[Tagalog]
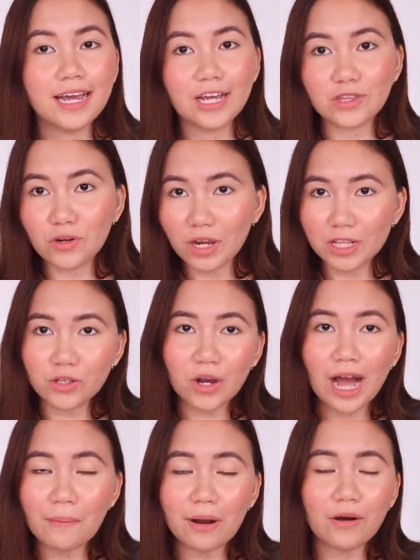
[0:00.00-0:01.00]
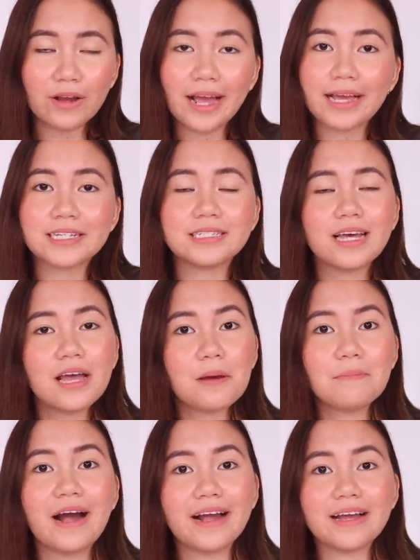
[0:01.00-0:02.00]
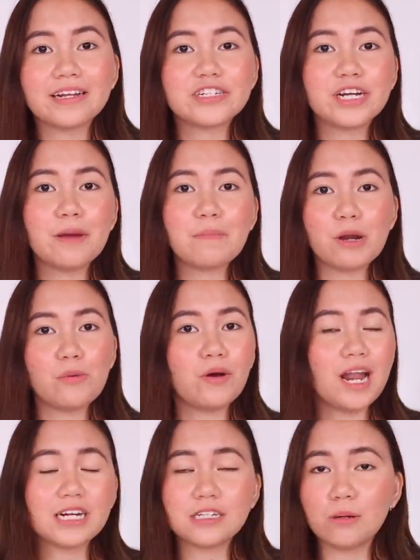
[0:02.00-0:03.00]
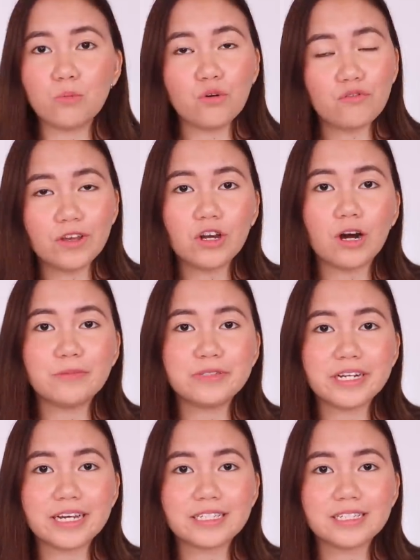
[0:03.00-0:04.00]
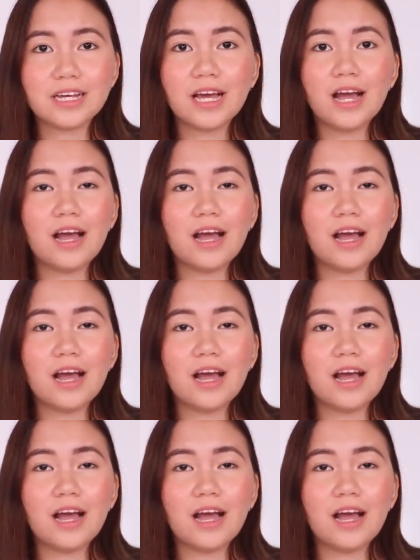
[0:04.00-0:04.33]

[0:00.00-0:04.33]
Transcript: Etong, itong hawak ko, guys. Bakit? Siyempre, wala siyang moving objects.